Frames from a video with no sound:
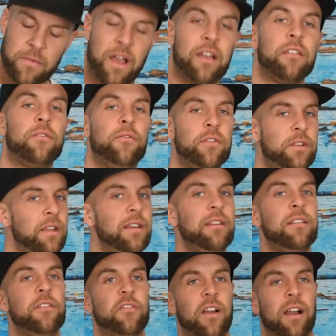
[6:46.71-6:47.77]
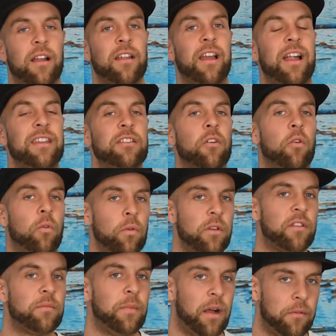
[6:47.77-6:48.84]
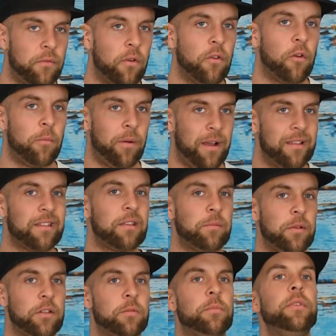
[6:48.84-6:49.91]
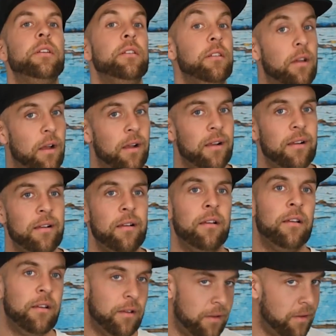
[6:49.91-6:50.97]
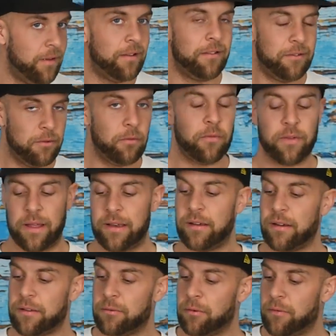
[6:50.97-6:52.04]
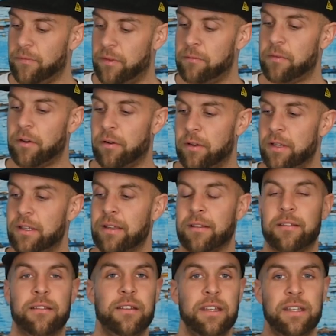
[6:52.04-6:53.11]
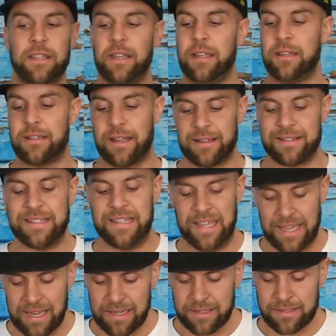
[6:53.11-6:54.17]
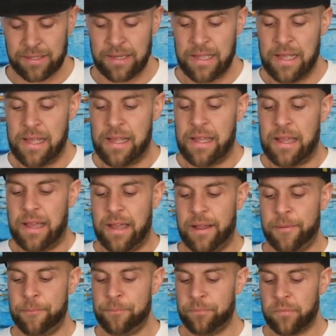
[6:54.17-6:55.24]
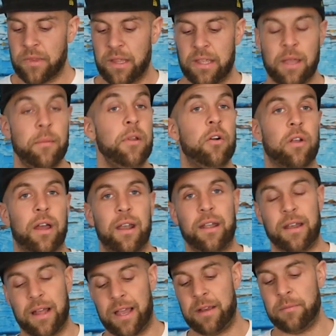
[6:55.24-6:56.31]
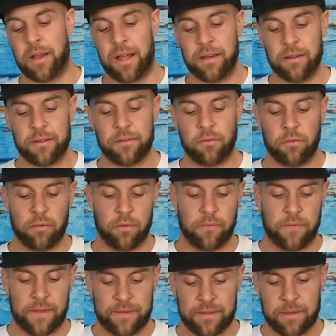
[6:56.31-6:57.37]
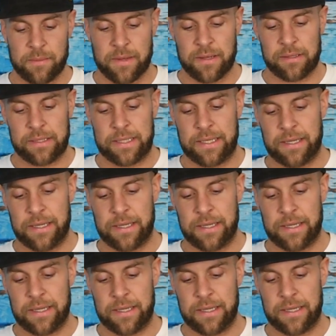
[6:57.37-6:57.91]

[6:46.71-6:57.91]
Also für die, die sich fragen, kann ich auch ohne Smartphone noch Basketball spielen? Ja, so weit in der Zukunft sind wir noch nicht, dass es nicht geht. Das geht. Ähm, ich habe ihn auch gerade den einen mal angezogen und festgemacht.